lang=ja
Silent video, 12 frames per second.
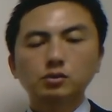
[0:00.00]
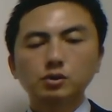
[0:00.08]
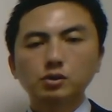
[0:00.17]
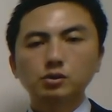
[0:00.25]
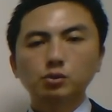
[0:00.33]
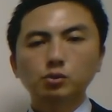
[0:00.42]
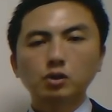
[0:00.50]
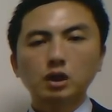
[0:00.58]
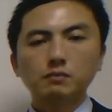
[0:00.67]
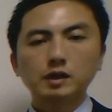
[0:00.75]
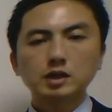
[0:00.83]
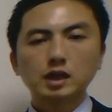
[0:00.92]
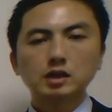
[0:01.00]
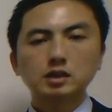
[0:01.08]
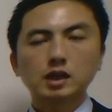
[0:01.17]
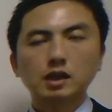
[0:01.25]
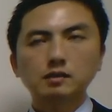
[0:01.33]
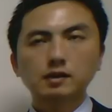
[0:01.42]
これより登録販売者
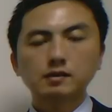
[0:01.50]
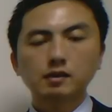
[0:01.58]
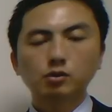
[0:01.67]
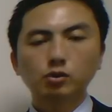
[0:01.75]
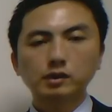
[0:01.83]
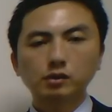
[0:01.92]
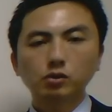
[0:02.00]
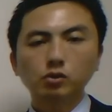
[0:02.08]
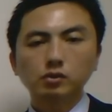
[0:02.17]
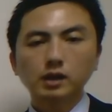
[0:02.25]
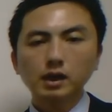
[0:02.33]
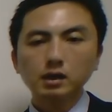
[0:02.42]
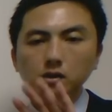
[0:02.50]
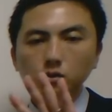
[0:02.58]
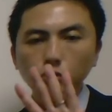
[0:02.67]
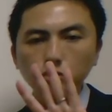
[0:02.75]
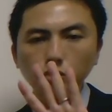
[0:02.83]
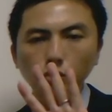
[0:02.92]
試験対策講座の第
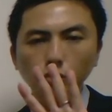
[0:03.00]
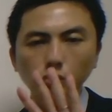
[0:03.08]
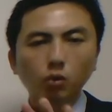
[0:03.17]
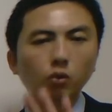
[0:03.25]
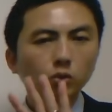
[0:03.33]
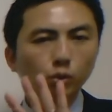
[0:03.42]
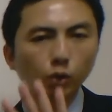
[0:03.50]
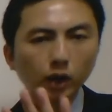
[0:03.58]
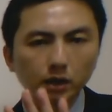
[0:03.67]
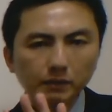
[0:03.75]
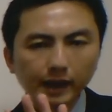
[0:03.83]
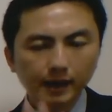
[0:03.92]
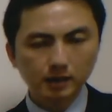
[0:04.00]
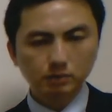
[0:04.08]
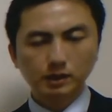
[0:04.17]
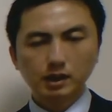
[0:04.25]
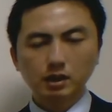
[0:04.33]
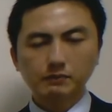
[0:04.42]
5章の5回目始
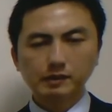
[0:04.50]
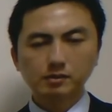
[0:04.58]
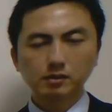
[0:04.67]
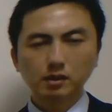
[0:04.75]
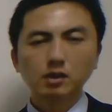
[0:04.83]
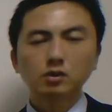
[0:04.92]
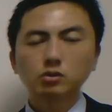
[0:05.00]
めていきます。